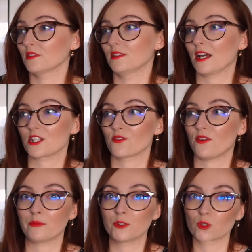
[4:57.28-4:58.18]
даже
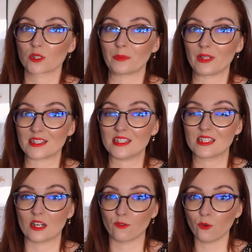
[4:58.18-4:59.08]
вам не нужно платить
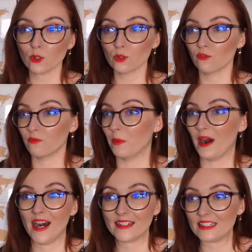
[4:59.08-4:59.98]
за воду в
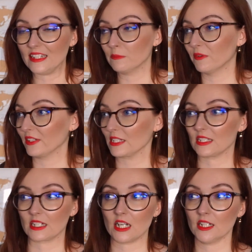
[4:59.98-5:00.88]
баре либо в
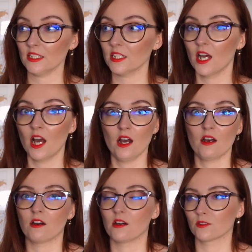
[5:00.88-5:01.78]
ресторане.
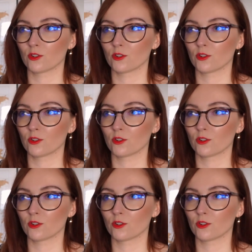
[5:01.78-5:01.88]
А, то